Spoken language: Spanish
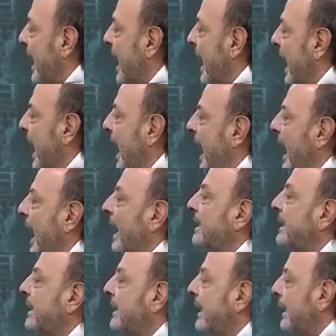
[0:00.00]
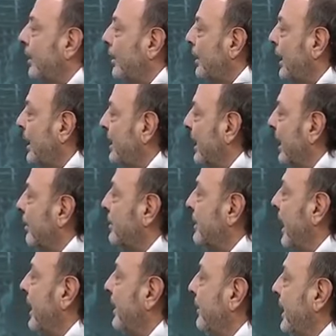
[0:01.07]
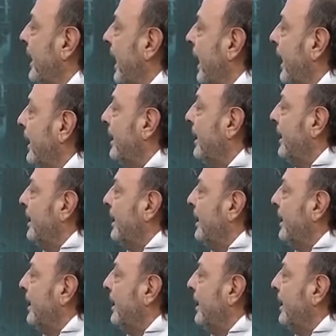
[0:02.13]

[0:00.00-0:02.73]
Antiterrorista. Antiterrorista, escucha, Levina.